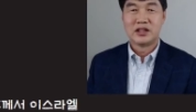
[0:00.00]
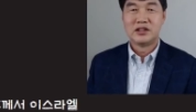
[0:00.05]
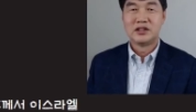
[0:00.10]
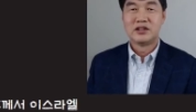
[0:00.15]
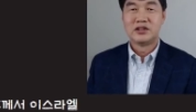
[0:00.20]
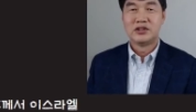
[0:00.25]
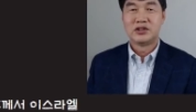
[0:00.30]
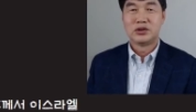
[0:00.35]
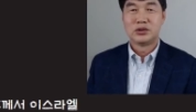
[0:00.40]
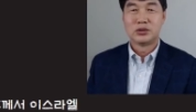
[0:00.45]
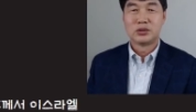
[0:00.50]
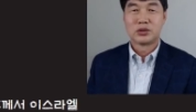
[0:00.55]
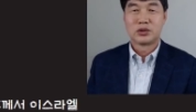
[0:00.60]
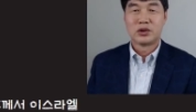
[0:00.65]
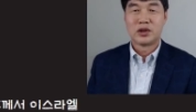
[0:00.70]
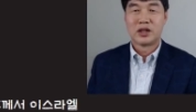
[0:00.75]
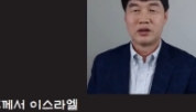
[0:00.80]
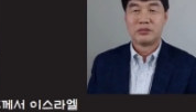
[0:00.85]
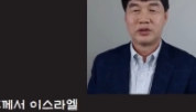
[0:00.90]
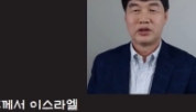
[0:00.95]
이런 식으로
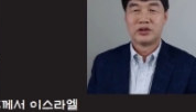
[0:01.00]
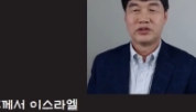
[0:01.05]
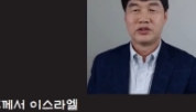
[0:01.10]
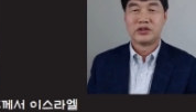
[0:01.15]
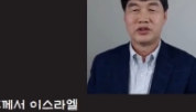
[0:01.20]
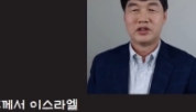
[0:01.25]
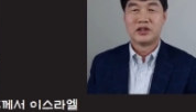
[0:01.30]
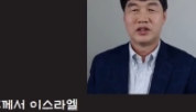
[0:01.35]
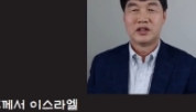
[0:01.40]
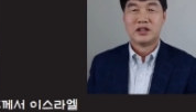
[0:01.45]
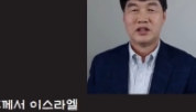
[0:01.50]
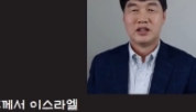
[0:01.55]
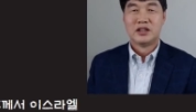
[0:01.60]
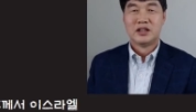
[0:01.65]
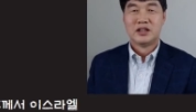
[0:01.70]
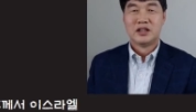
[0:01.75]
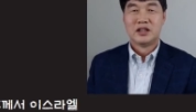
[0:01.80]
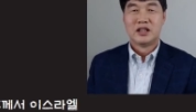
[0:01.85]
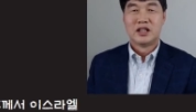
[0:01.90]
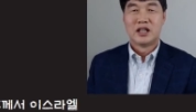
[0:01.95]
하면서
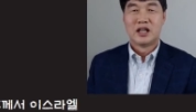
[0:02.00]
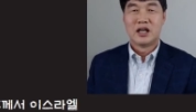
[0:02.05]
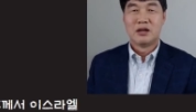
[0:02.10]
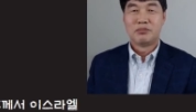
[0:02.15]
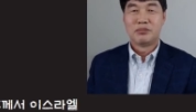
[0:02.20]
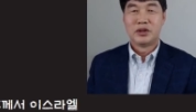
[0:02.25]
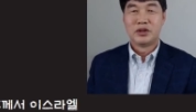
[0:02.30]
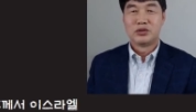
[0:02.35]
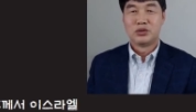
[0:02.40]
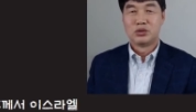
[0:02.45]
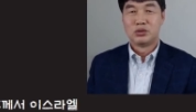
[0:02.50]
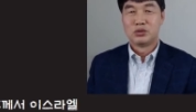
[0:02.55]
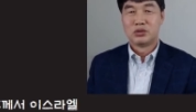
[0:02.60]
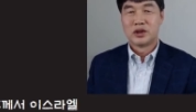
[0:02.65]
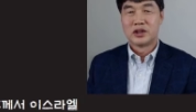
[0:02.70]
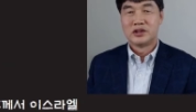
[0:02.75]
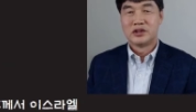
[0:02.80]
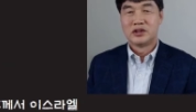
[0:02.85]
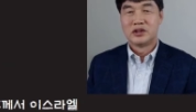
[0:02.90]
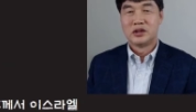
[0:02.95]
앞에
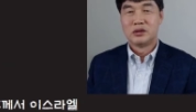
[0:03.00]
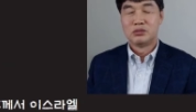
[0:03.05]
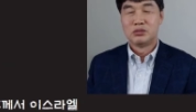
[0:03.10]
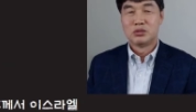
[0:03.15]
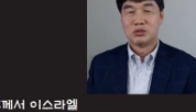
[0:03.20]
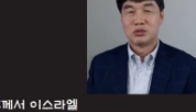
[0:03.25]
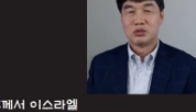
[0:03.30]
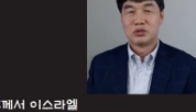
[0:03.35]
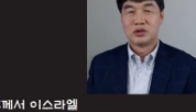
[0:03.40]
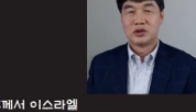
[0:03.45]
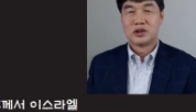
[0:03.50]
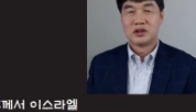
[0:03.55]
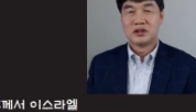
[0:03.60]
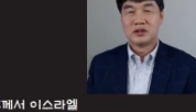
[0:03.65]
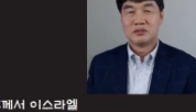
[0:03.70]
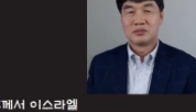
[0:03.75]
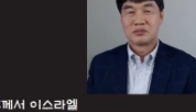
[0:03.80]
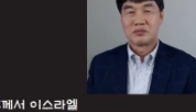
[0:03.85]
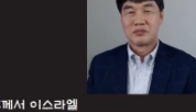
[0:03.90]
중요한 질문은